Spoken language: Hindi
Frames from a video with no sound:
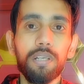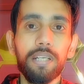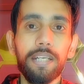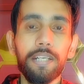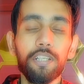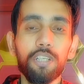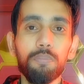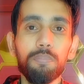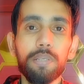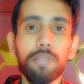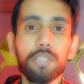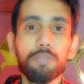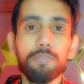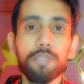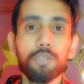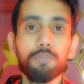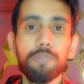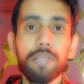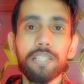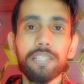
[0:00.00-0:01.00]
डेट ऑफ बर्थ
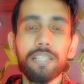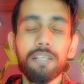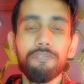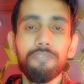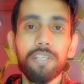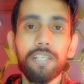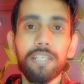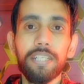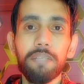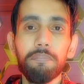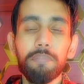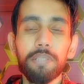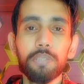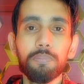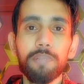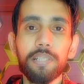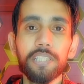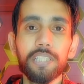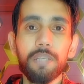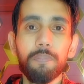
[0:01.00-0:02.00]
मिसमैच या फिर नेम
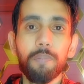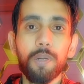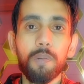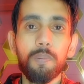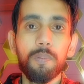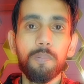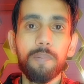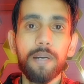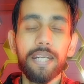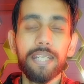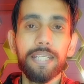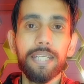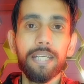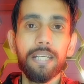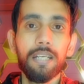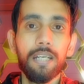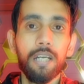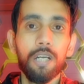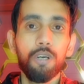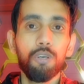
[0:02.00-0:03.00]
मिसमैच की प्रॉब्लम आ रही है